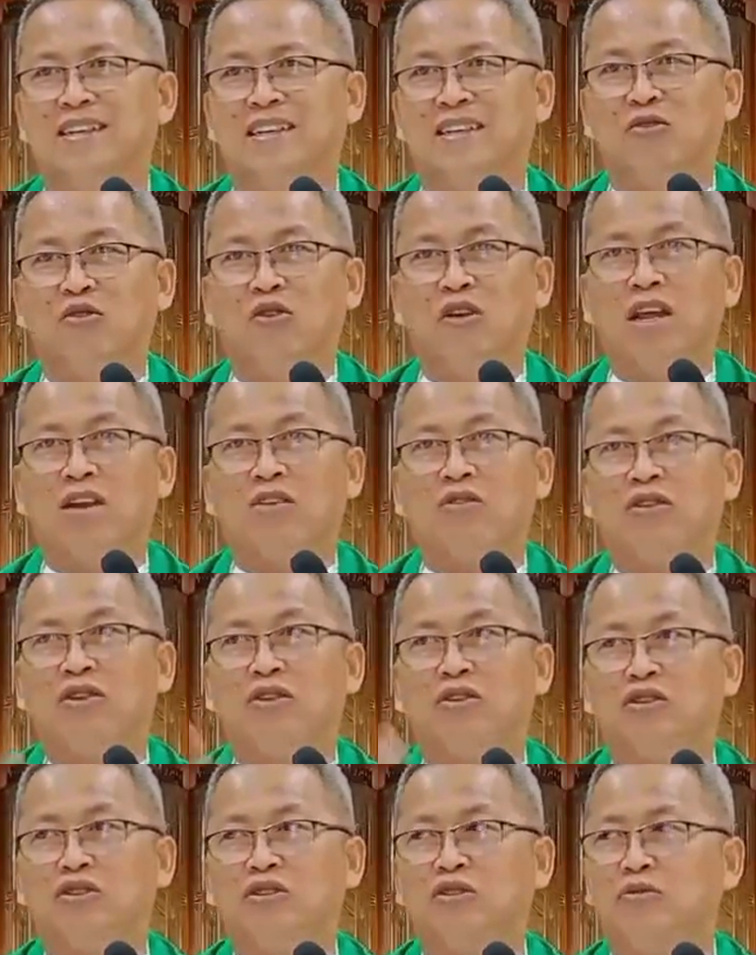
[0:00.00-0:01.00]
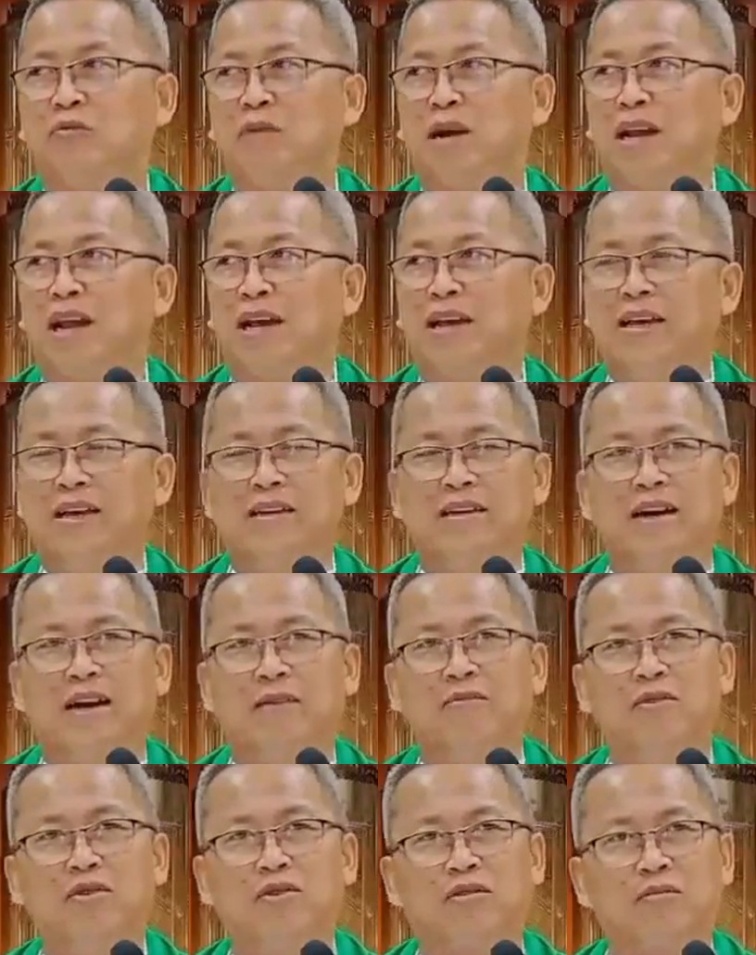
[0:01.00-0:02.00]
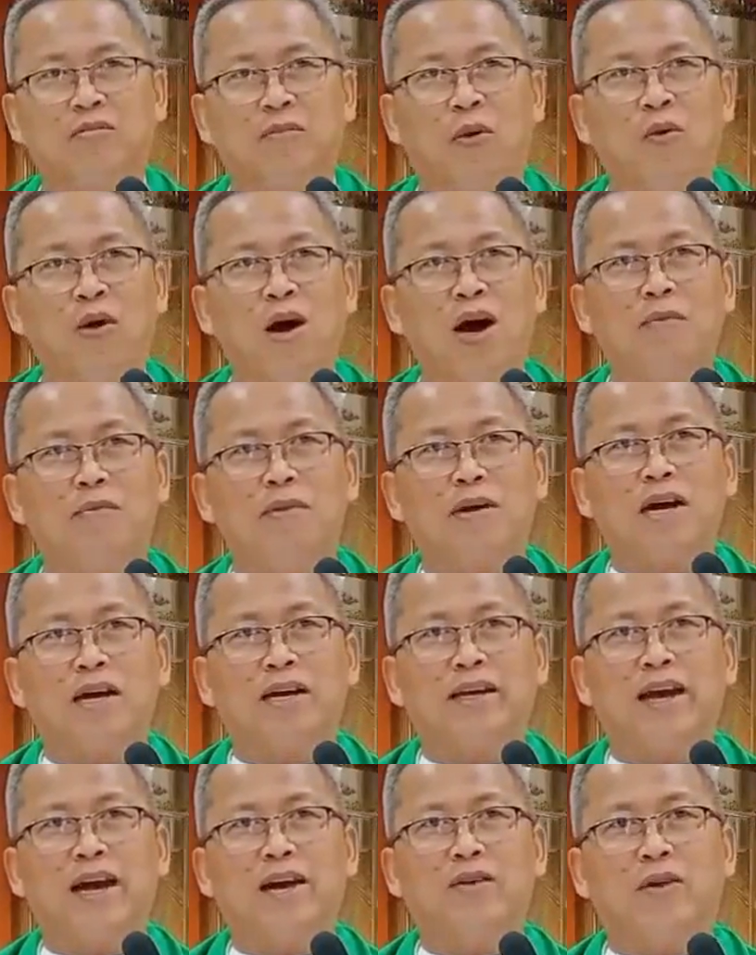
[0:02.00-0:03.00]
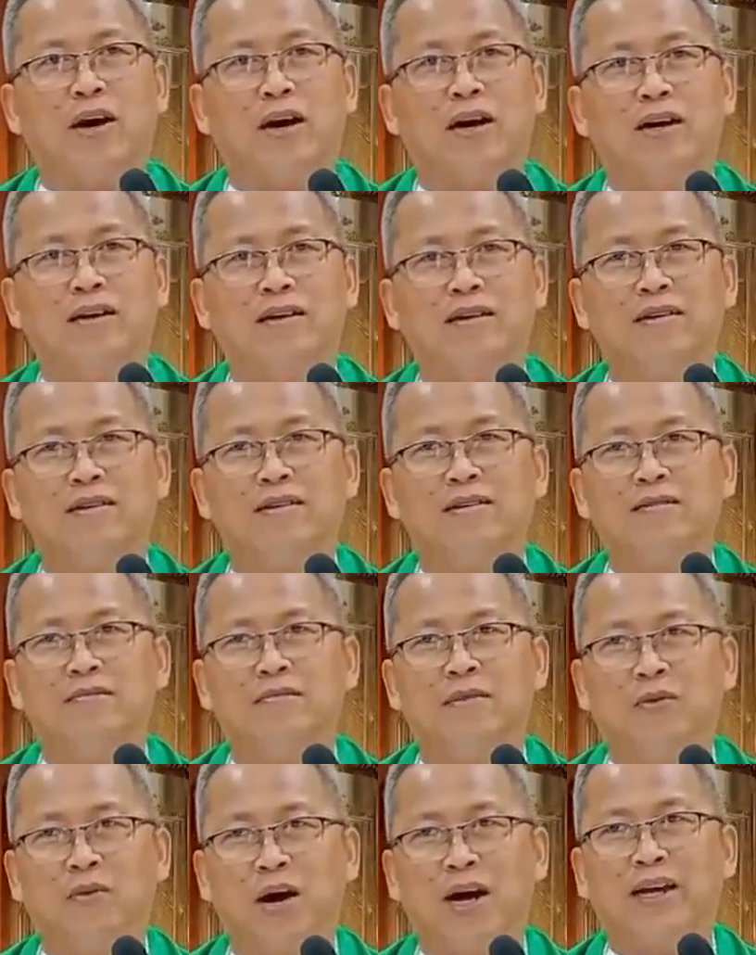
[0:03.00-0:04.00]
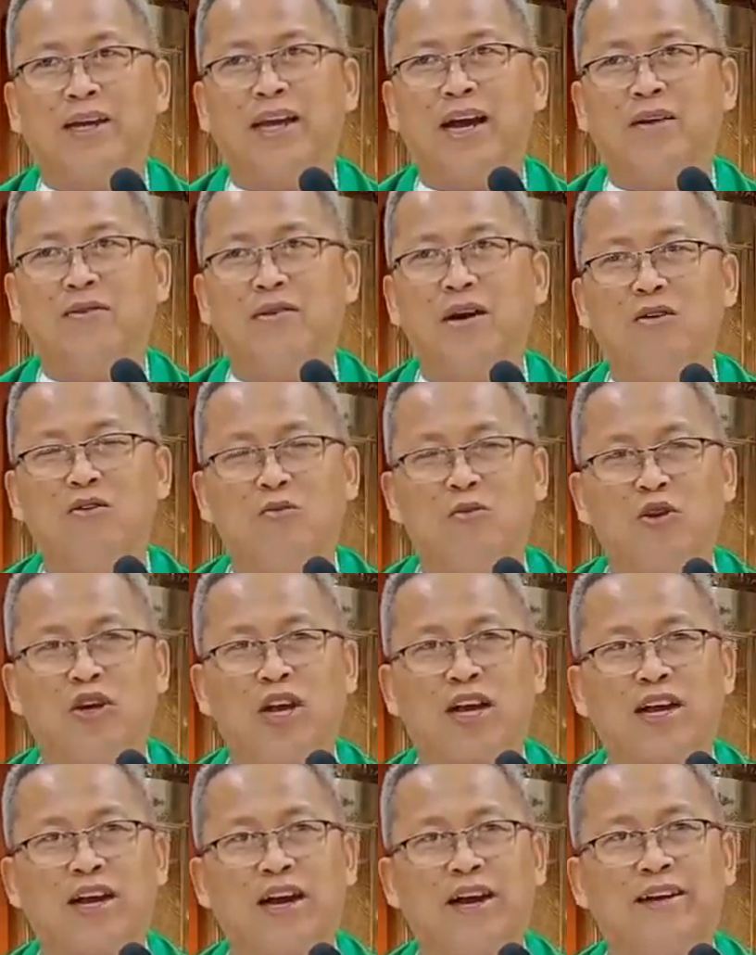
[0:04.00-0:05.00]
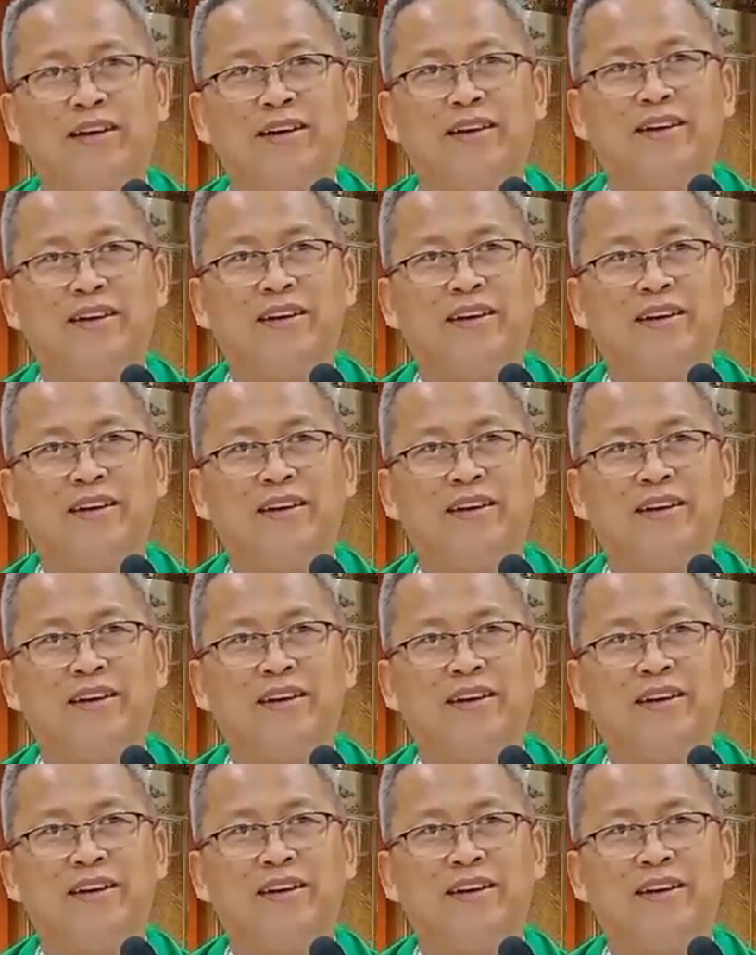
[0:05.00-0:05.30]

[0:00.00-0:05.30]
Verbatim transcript: Iguli ron niyos balay, ambot, mawaha ba kang yawa? Mawang o budaghan?